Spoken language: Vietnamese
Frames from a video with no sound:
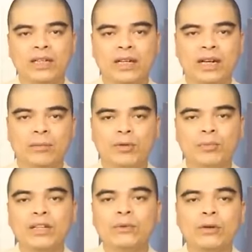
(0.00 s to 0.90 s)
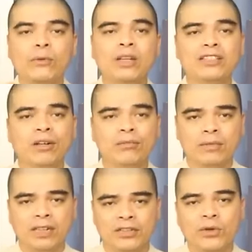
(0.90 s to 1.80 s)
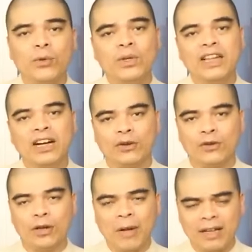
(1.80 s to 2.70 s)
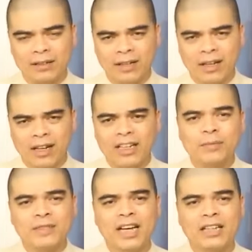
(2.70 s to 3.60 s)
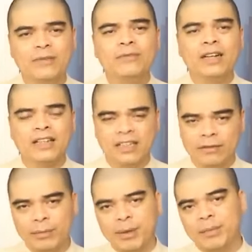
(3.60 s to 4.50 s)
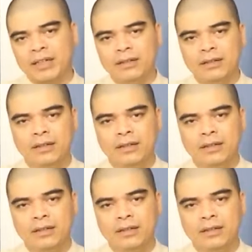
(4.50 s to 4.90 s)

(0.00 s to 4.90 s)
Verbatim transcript: thủy là một bí quyết quan trọng để cho ngôi nhà của các bạn ngập tràn cái vượng khí và may mắn.